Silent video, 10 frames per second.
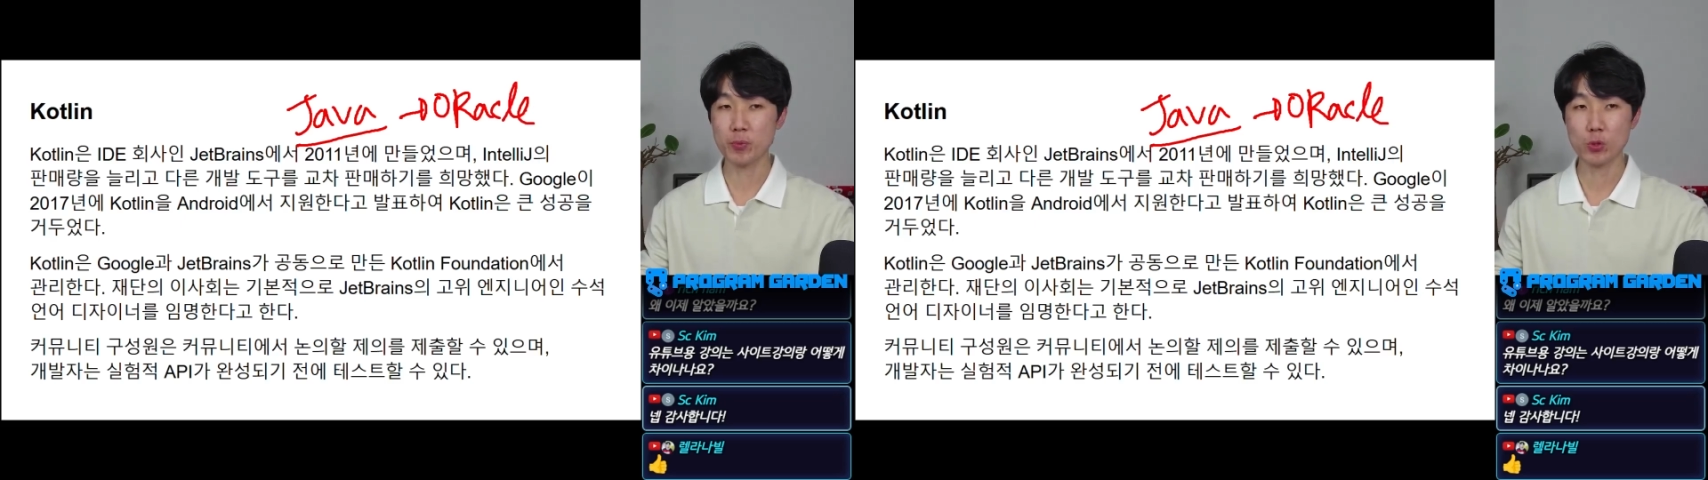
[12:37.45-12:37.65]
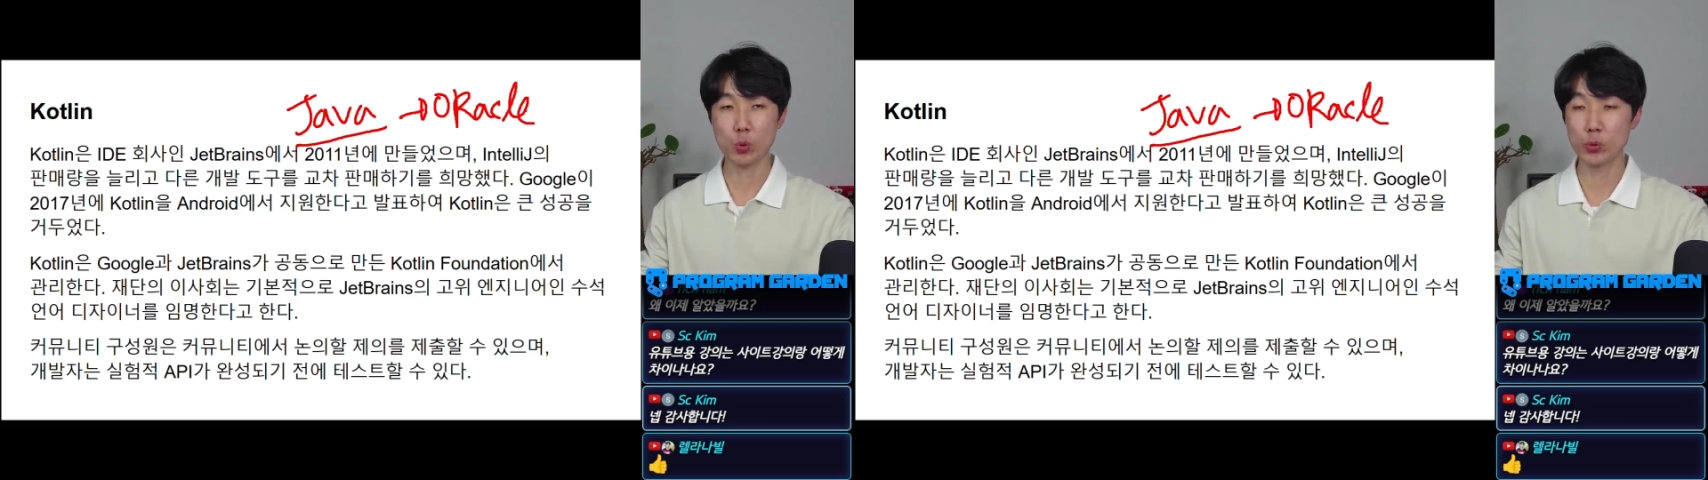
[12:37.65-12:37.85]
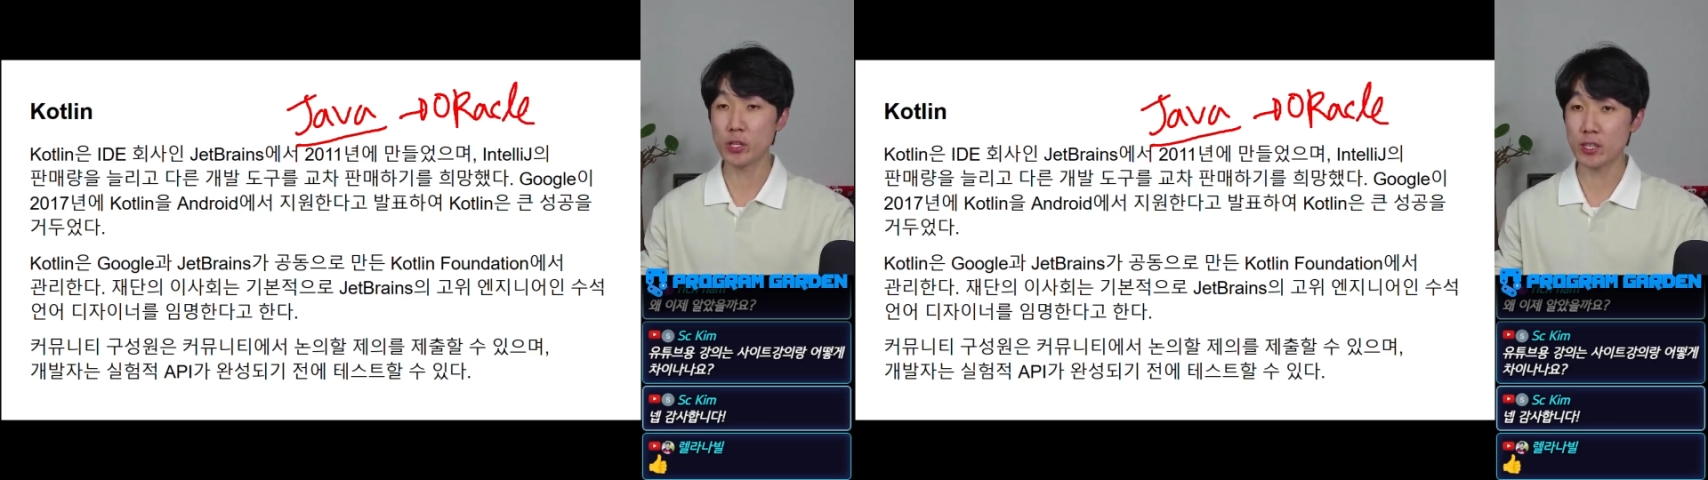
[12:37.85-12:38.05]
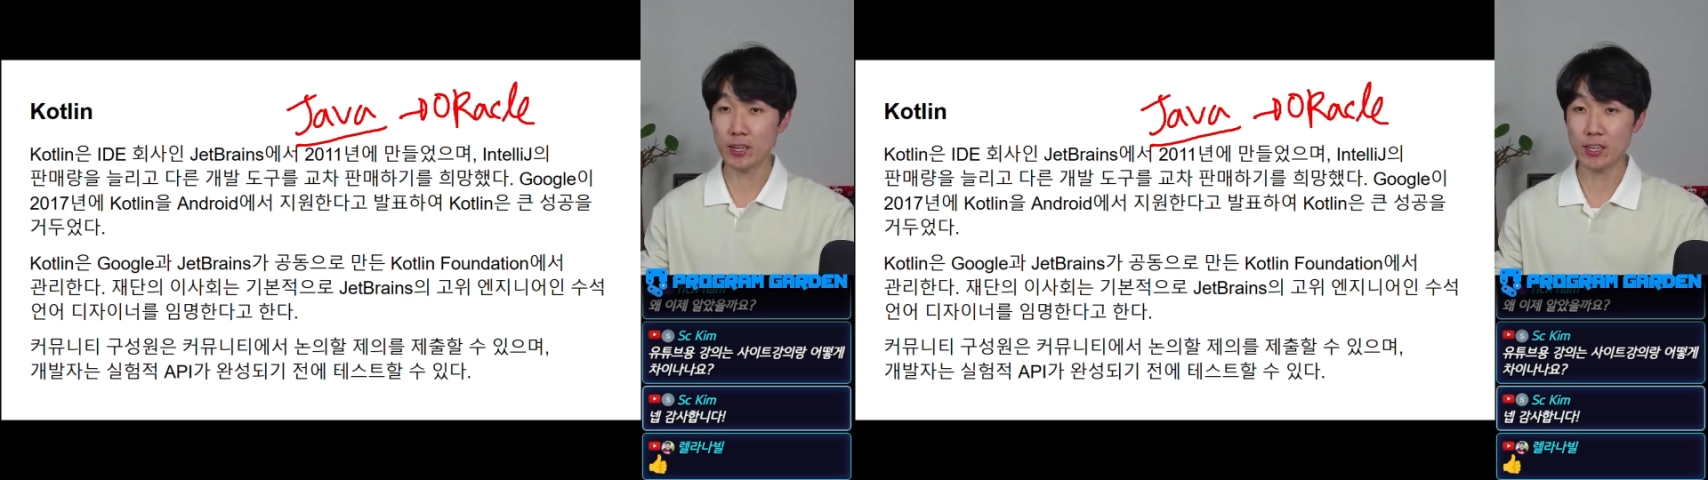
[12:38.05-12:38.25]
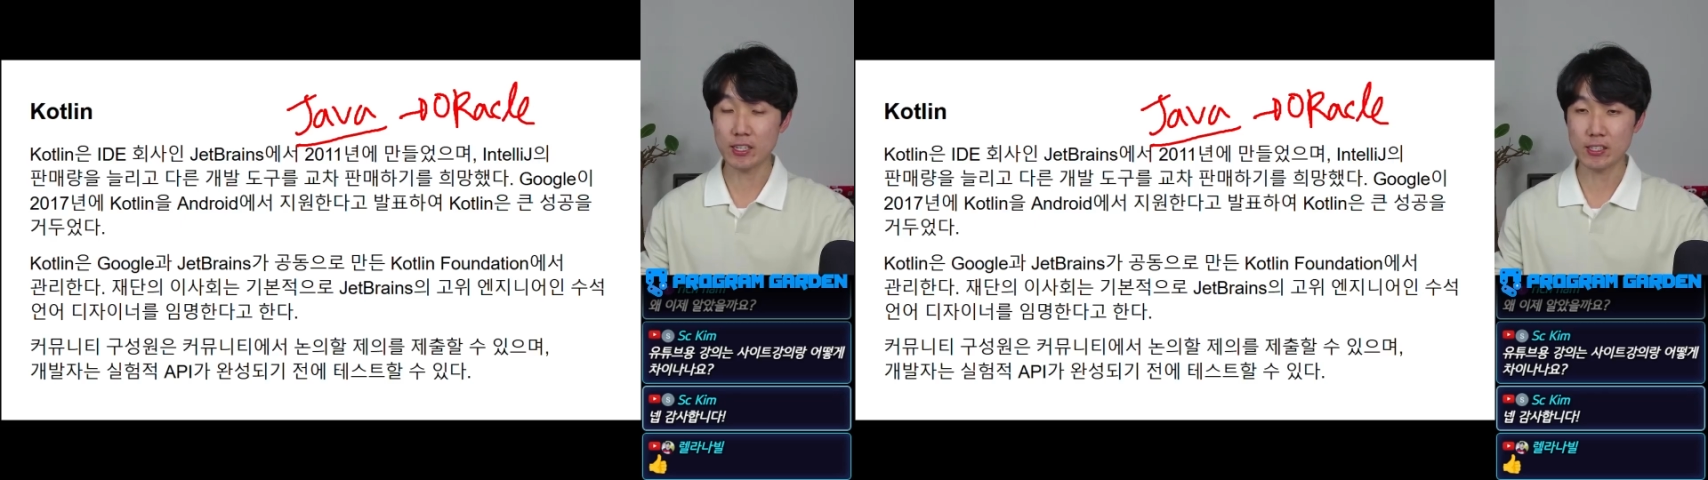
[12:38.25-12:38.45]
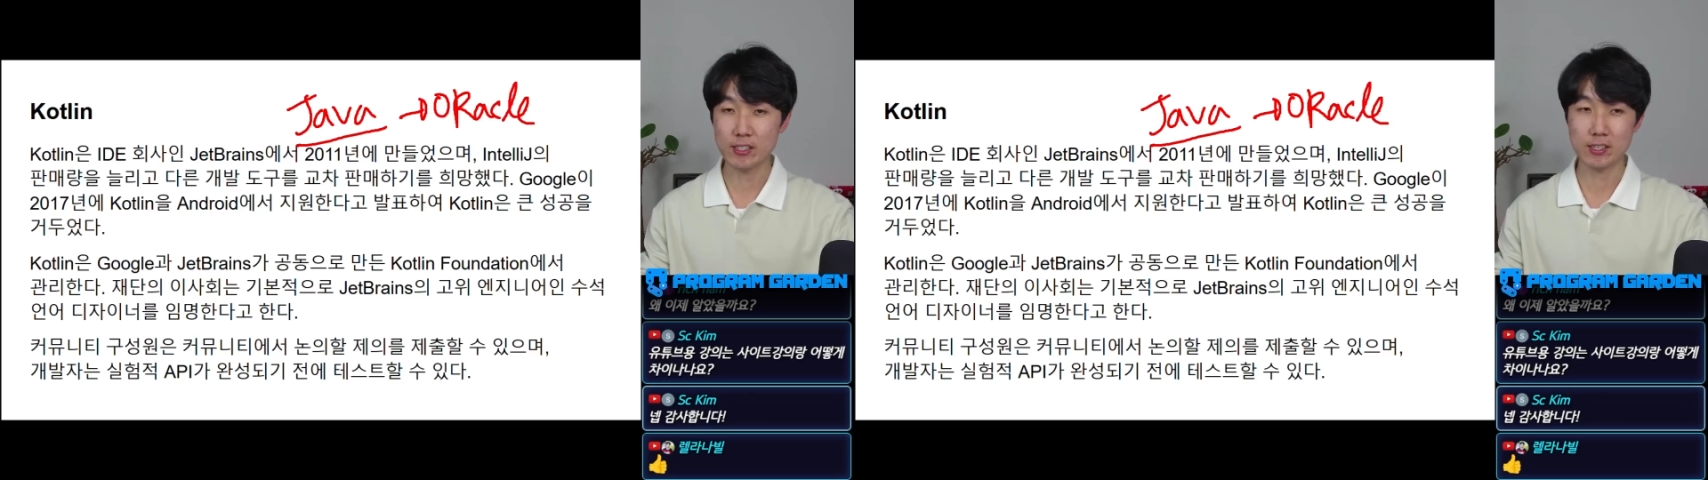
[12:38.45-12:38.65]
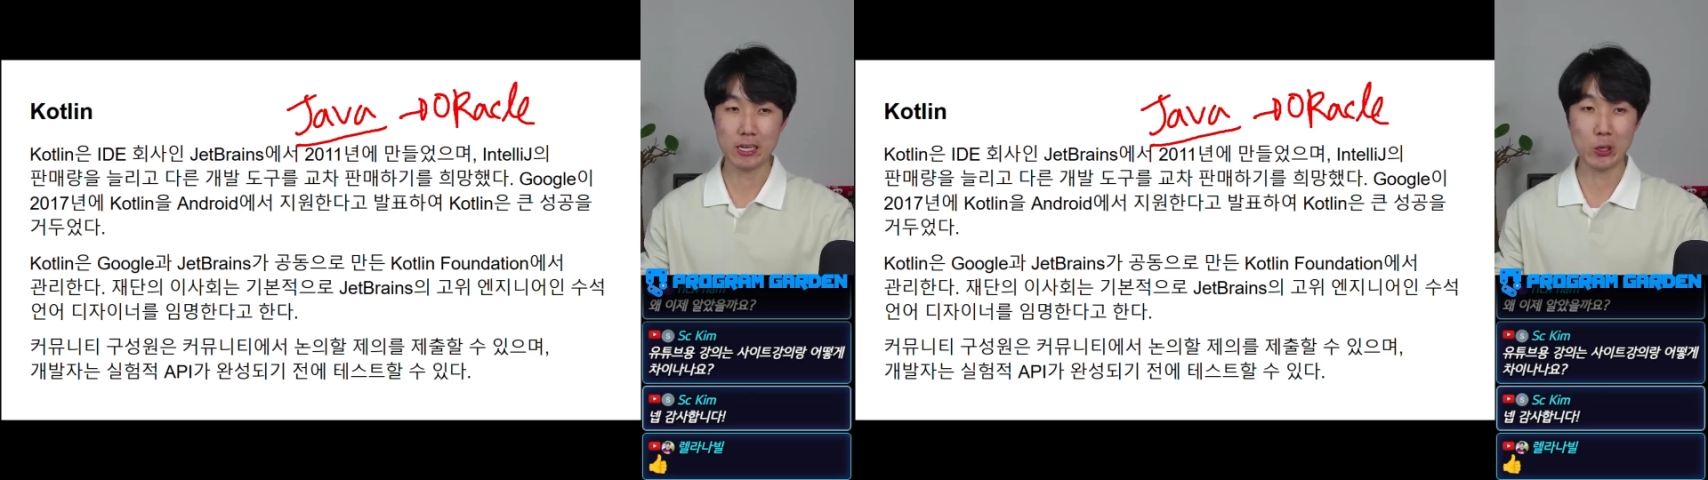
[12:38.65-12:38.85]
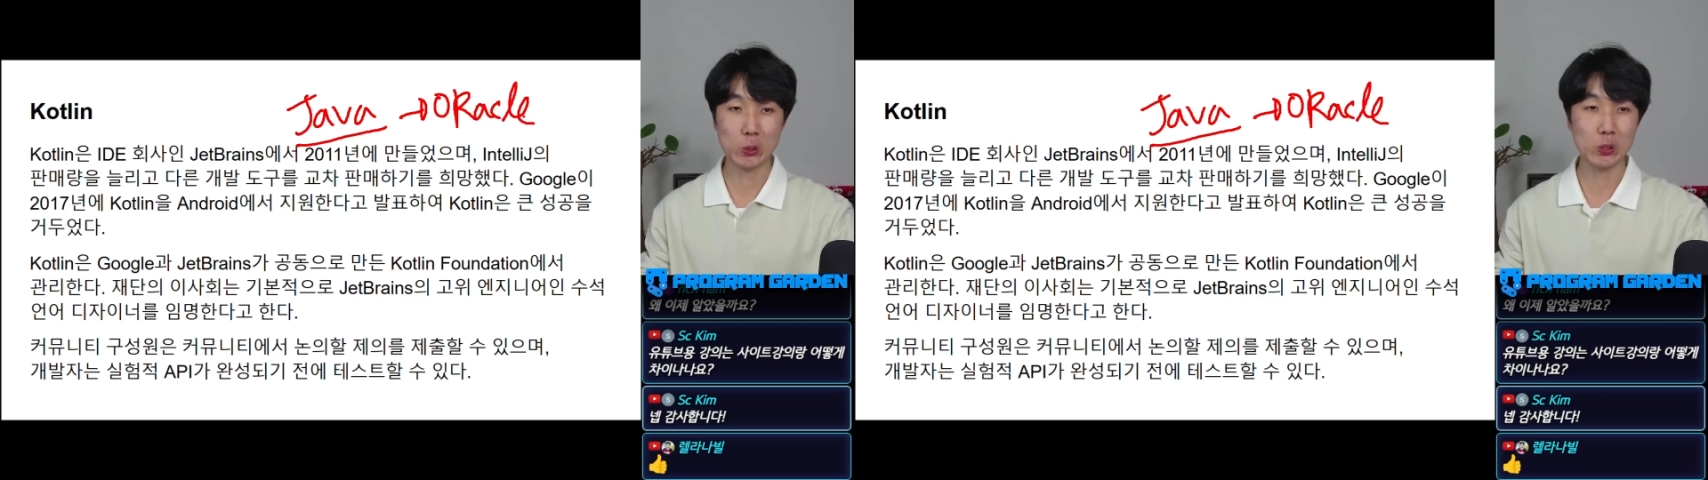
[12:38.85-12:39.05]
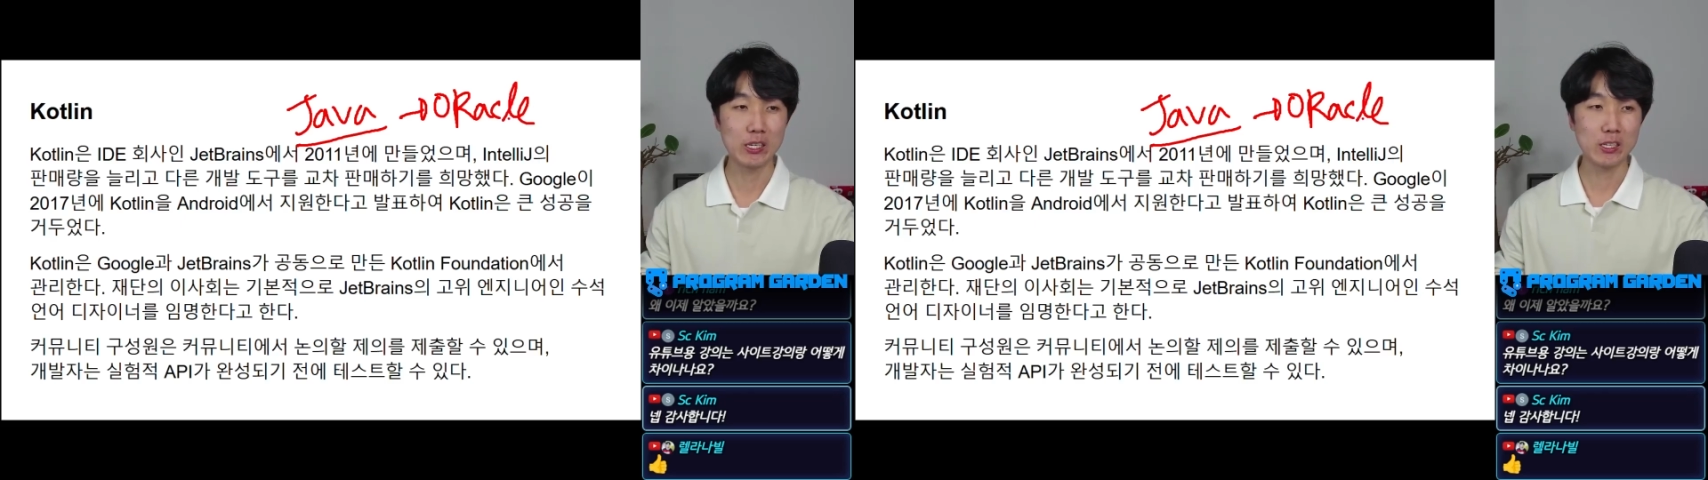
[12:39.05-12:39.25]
돈 내놔 한 거죠.